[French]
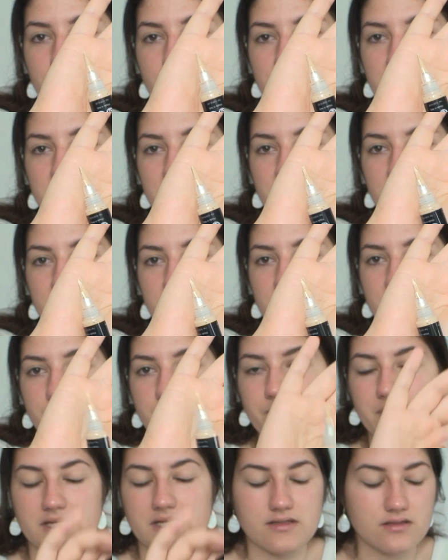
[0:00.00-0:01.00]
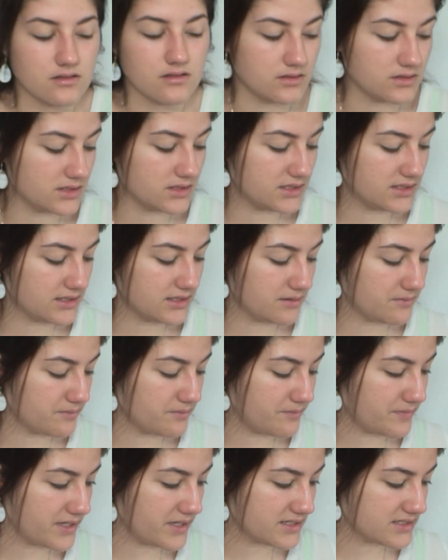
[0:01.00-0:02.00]
Je sais qu'il y a des personnes qui
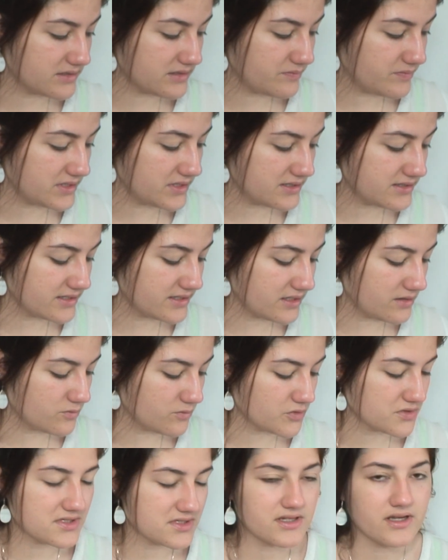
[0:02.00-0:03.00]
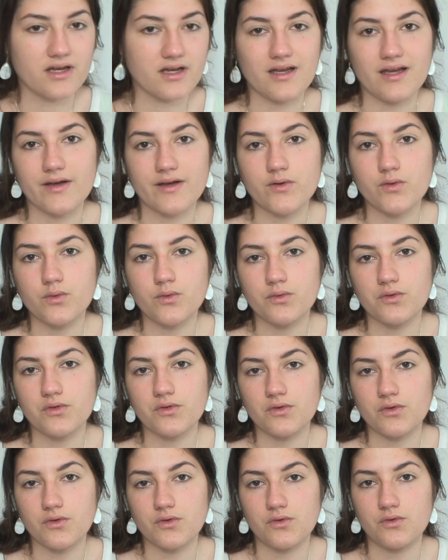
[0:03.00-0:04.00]
n'aiment pas spécialement ça à
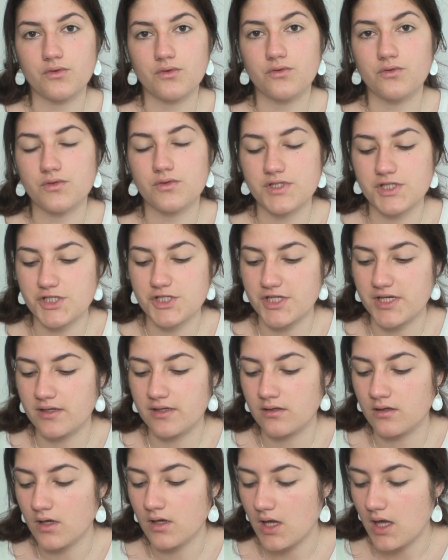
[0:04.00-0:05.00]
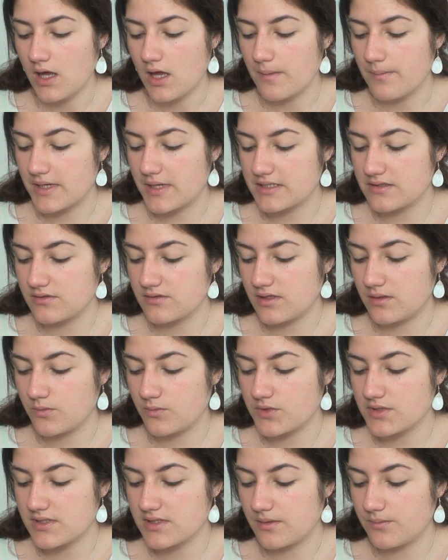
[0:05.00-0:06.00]
cause euh, de l'hygiène.
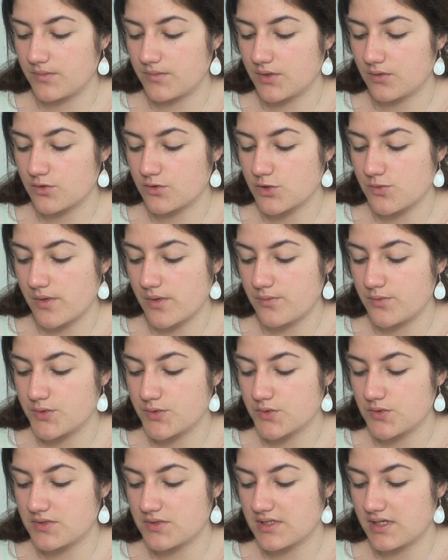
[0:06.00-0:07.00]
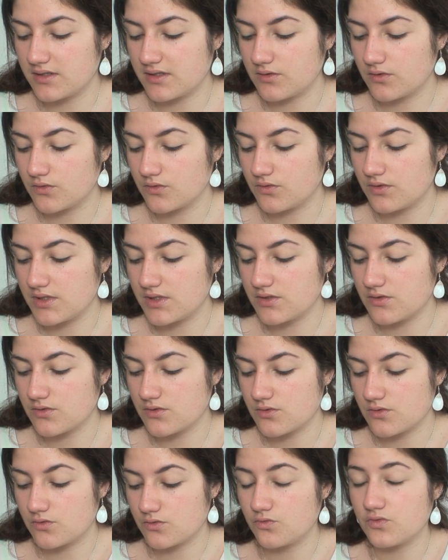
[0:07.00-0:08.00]
Personnellement, ça me dérange pas plus que ça étant donné
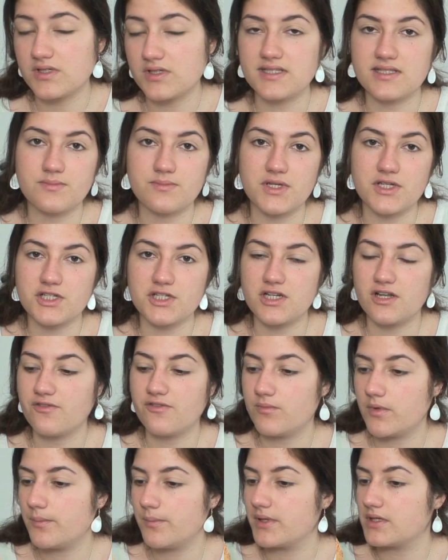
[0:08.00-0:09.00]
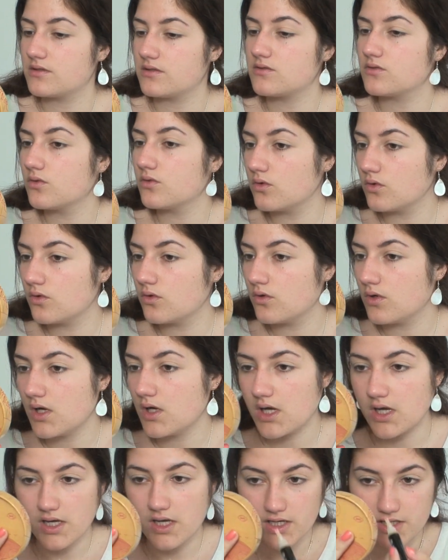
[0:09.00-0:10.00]
que toutes les semaines je lave mes pinceaux,
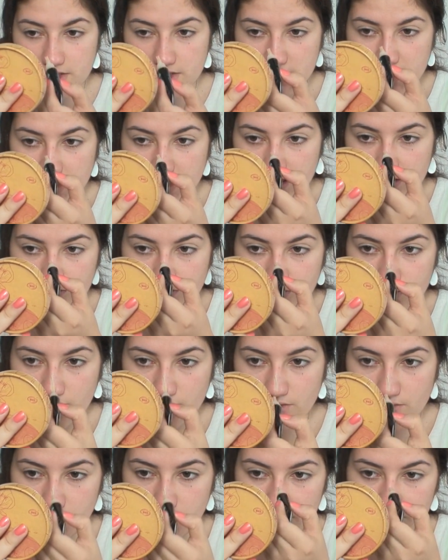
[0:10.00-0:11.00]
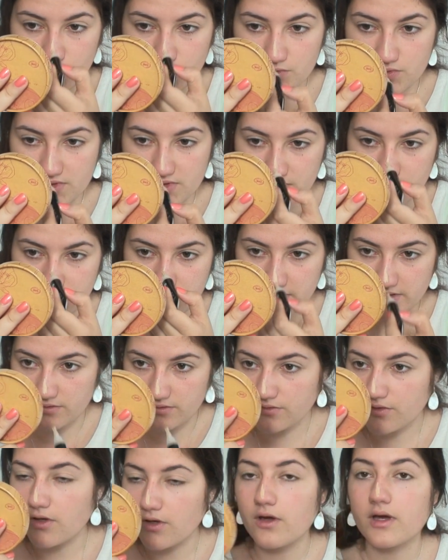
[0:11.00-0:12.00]
je lave euh, mes beauty
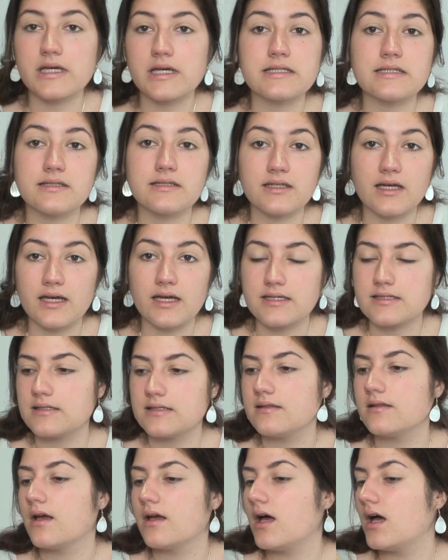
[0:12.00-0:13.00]
blenders, etc. etc.